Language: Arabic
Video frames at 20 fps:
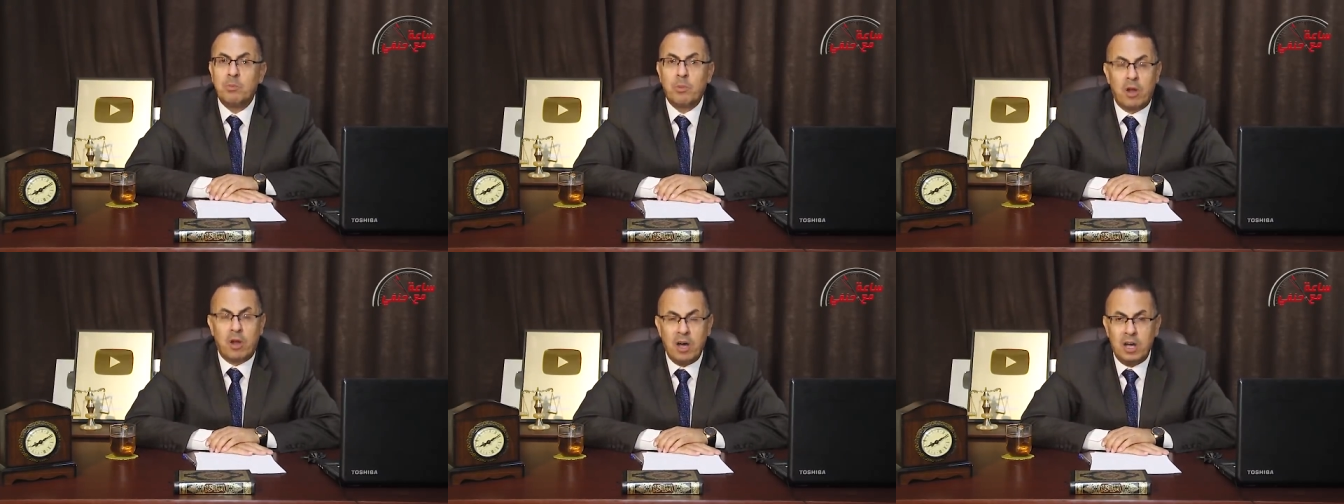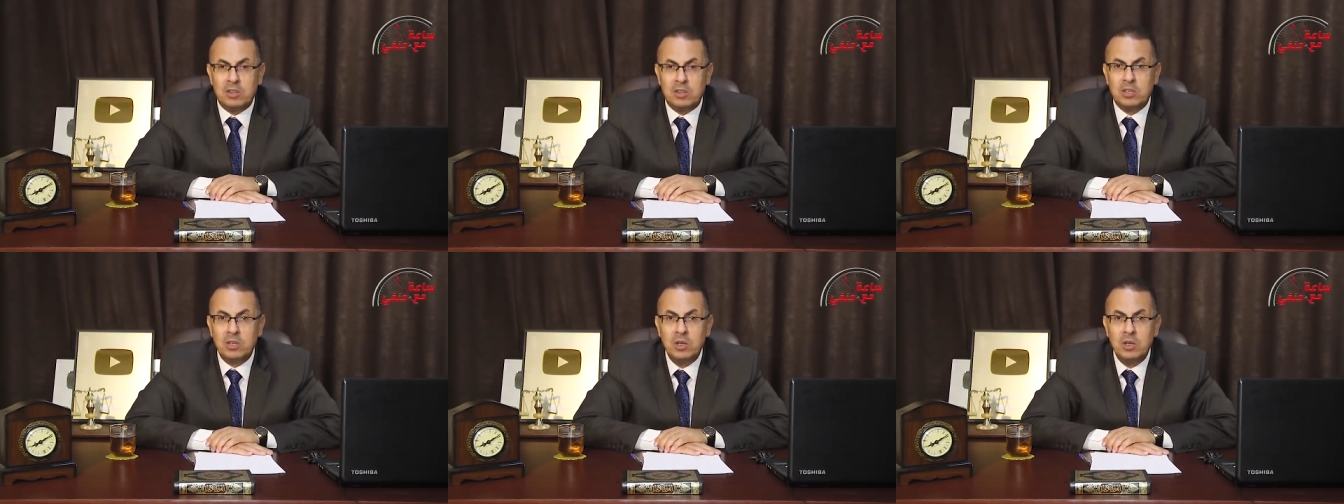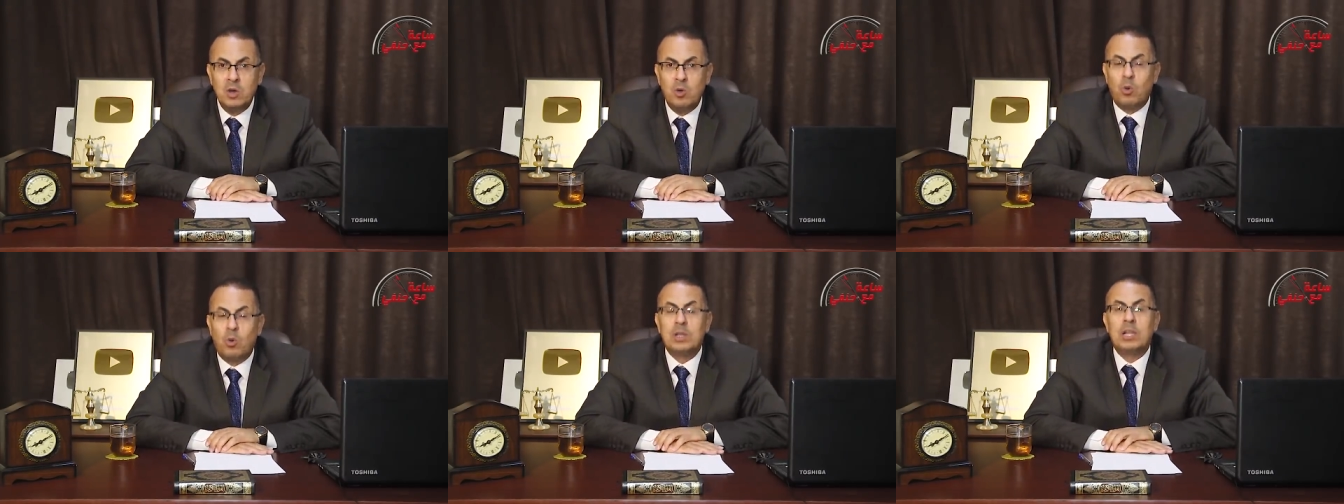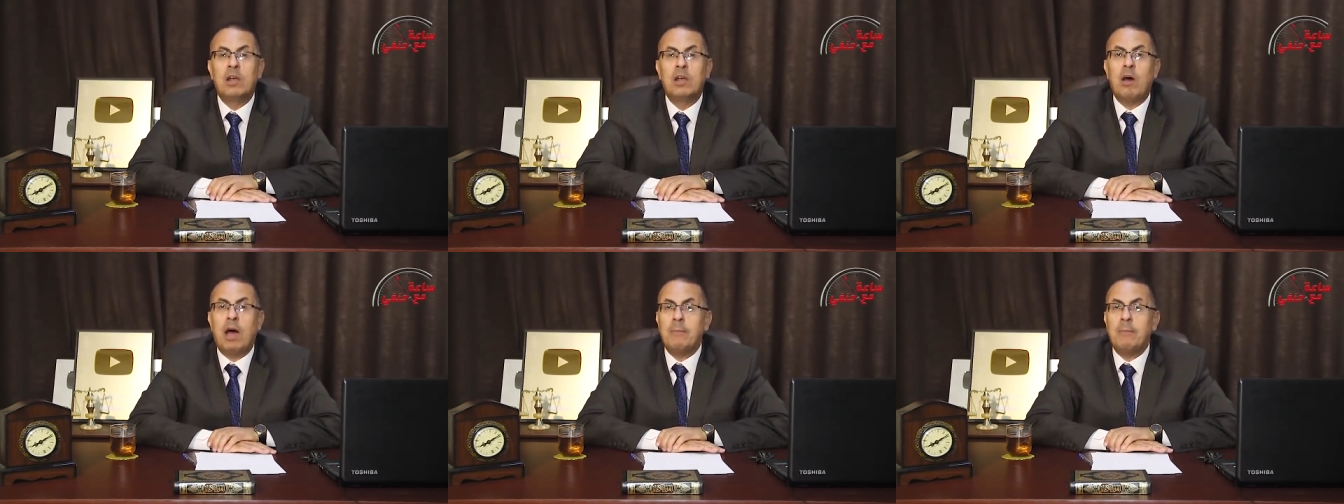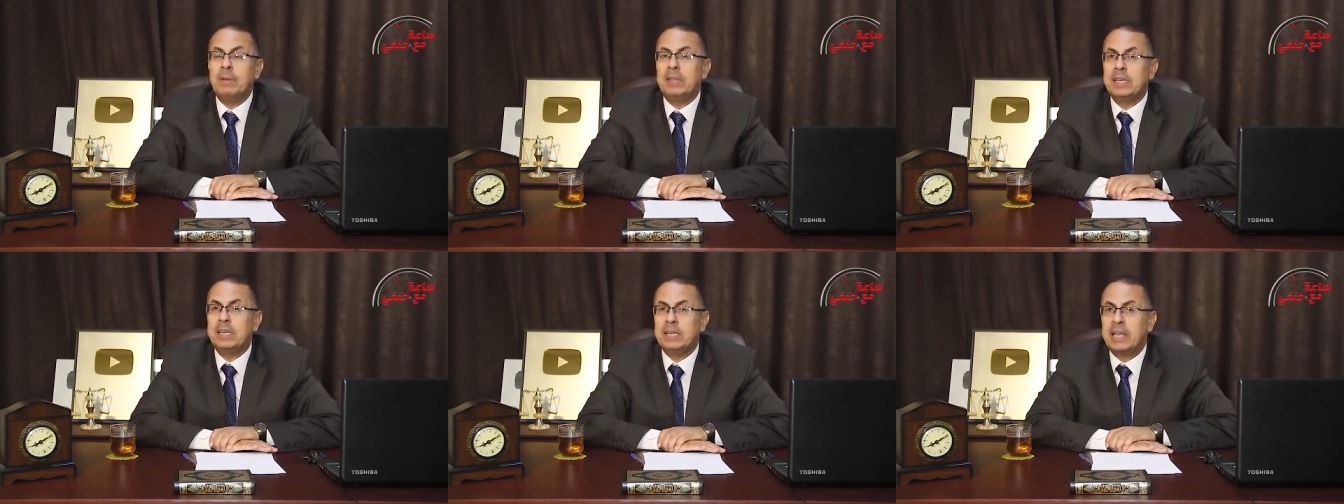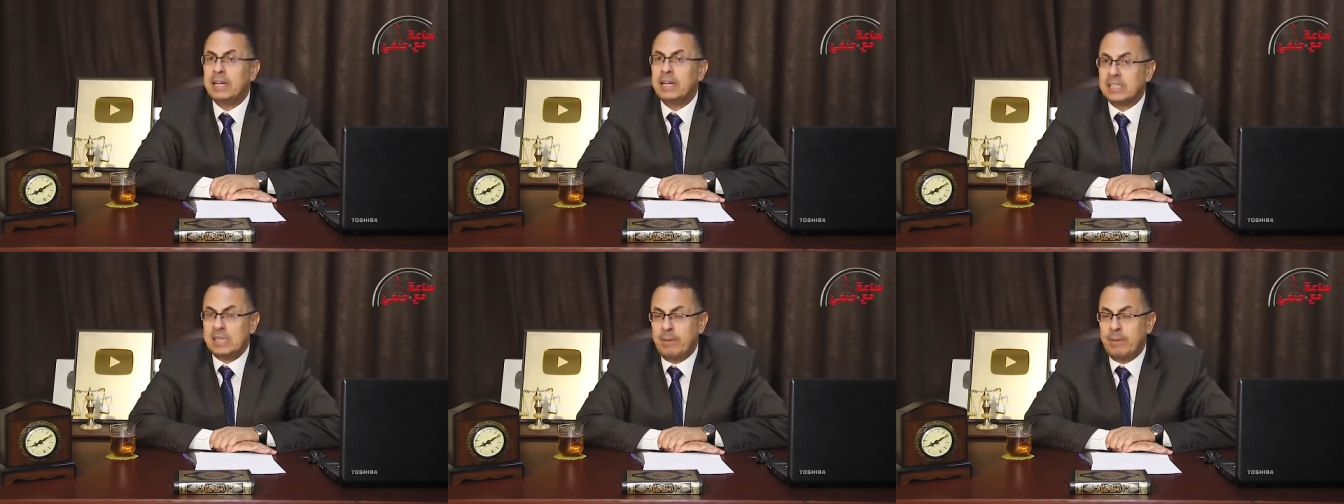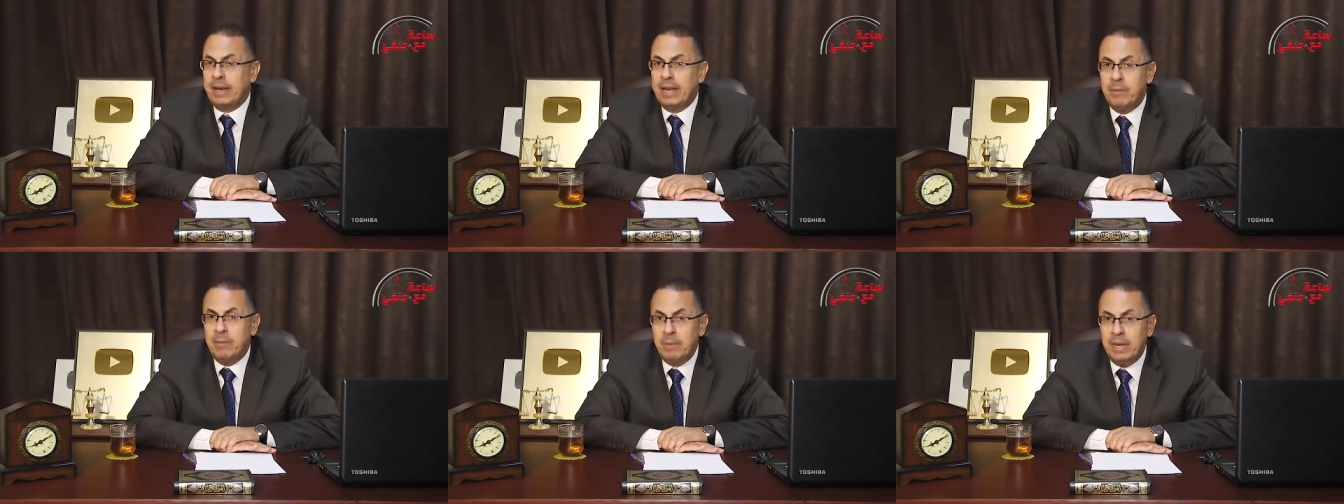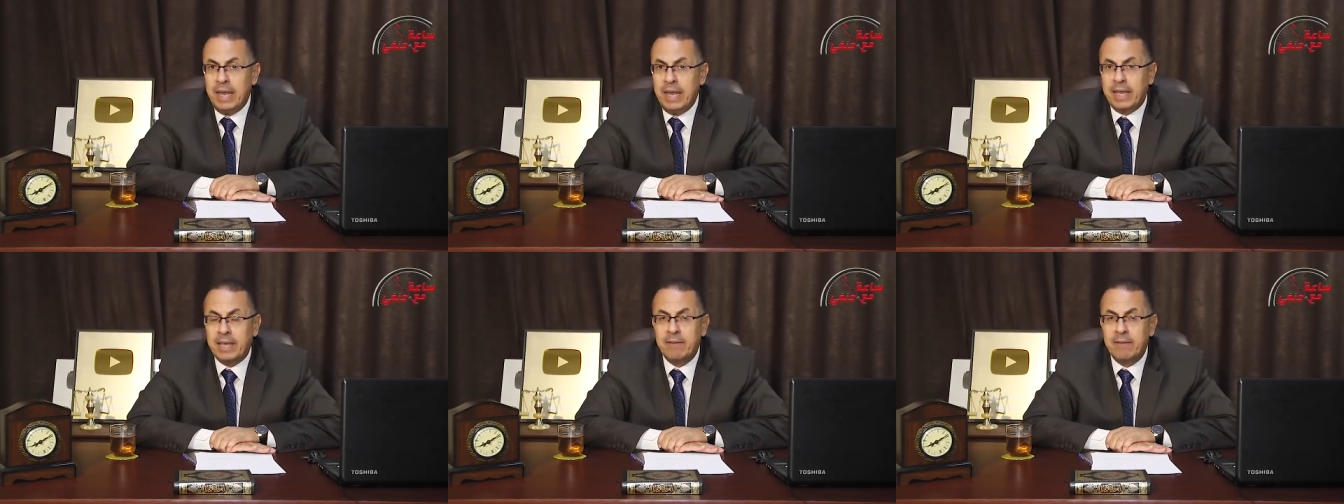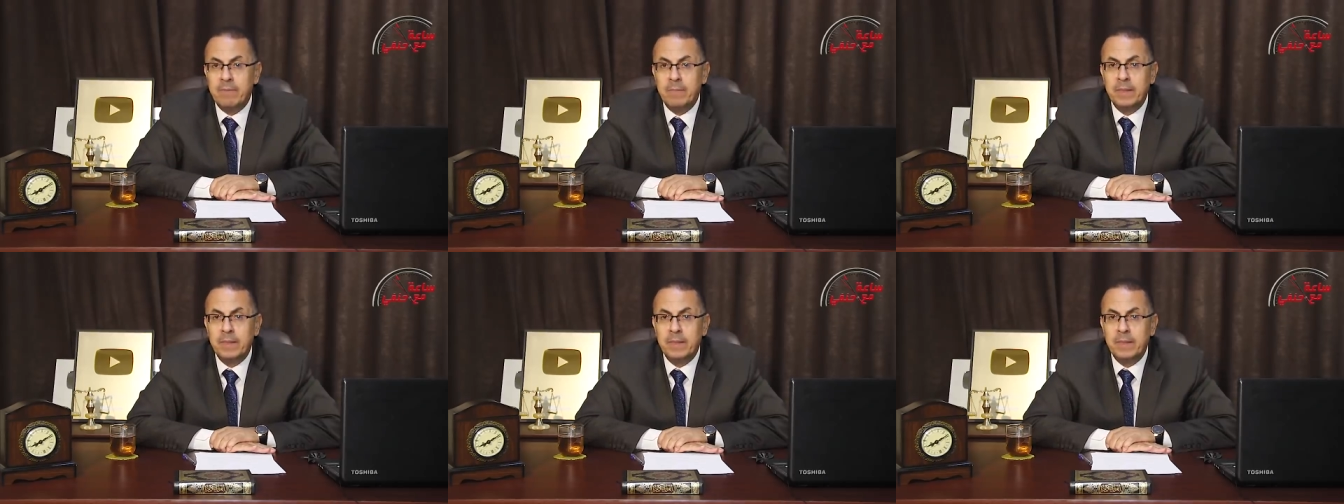مراتي والله لو عملت كده هيصعب عليا منك